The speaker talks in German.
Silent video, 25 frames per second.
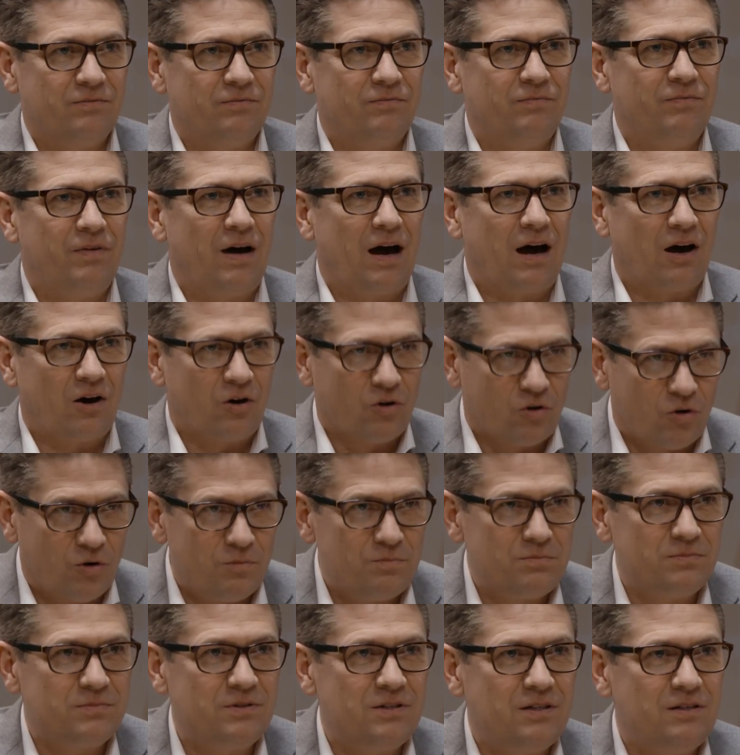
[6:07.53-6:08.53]

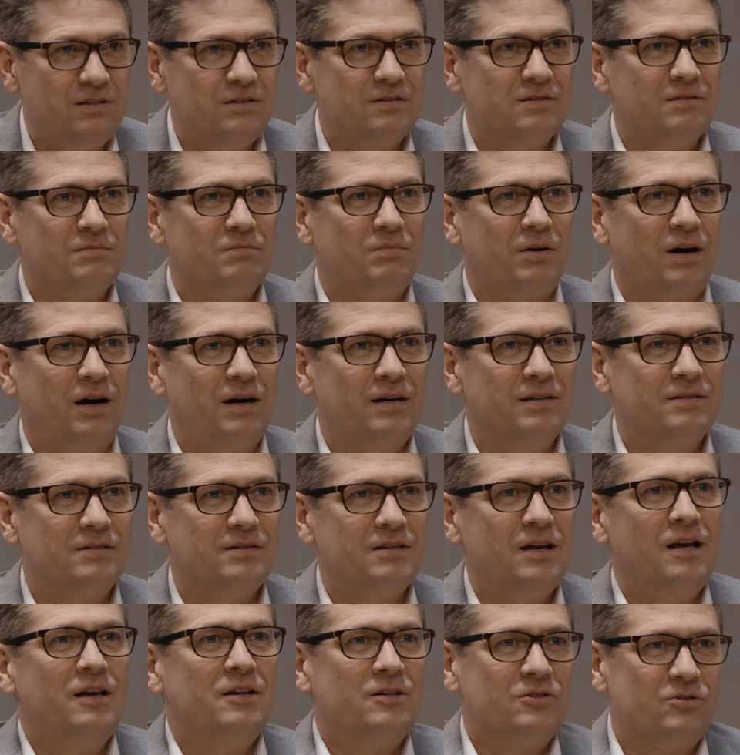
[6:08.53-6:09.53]
Warum Sie diesen Preis
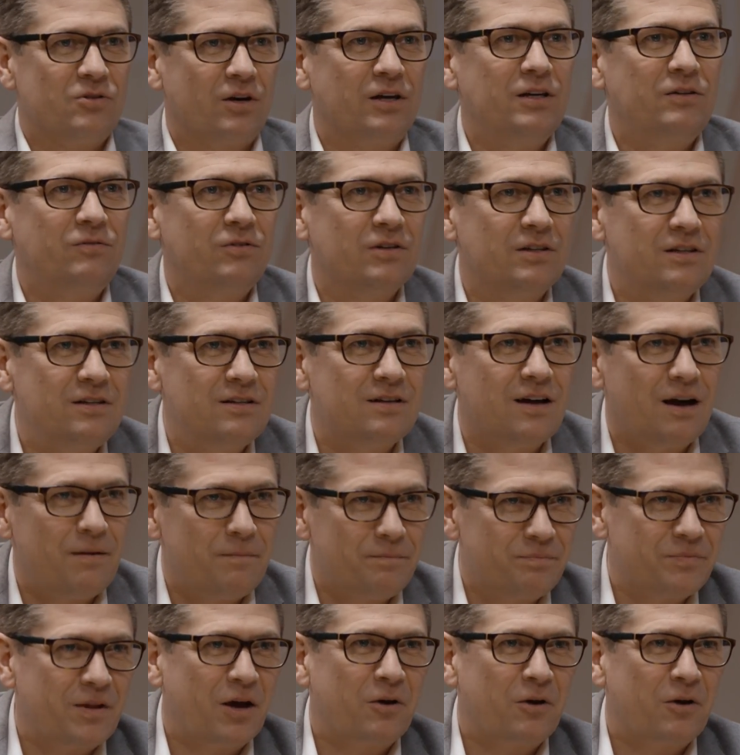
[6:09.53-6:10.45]
zu Recht verdient haben,